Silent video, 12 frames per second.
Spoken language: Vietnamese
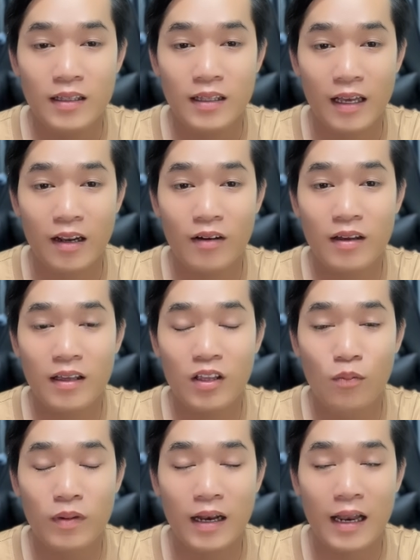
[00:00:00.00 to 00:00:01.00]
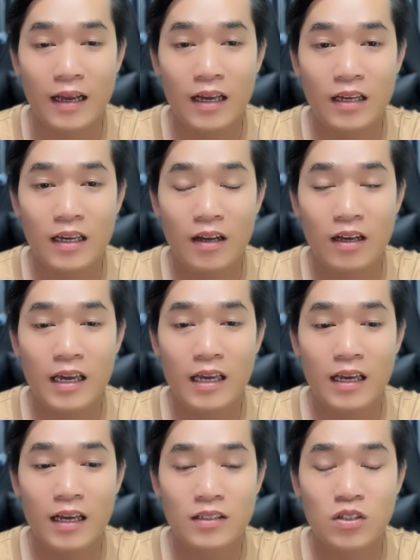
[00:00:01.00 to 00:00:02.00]
thì nói chung là cái cái,
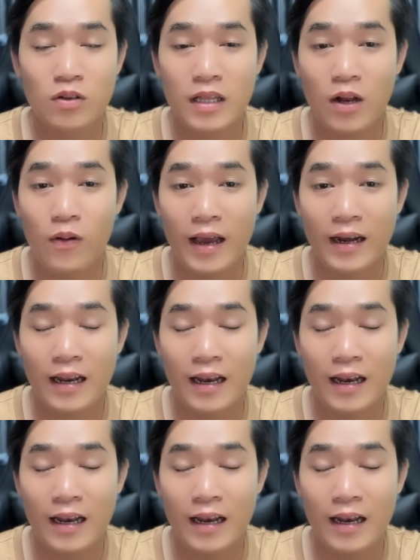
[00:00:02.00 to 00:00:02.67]
cái à, số tài khoản này